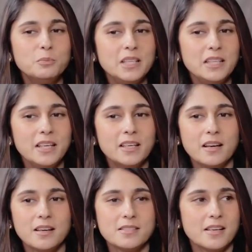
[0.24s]
तो भाई ये
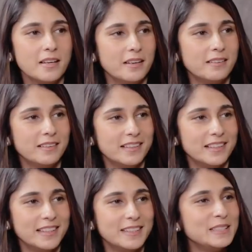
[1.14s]
कहाँ से आया
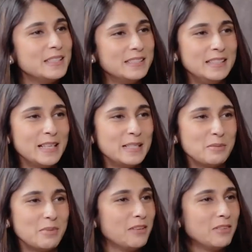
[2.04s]

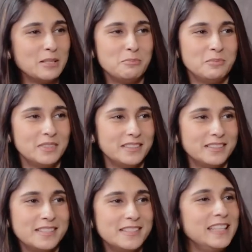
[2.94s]
डिज्नीलैंड के बाय वाला
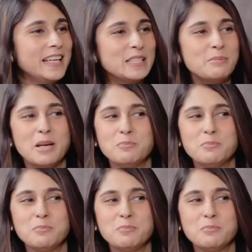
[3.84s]
डिज्नीलैंड के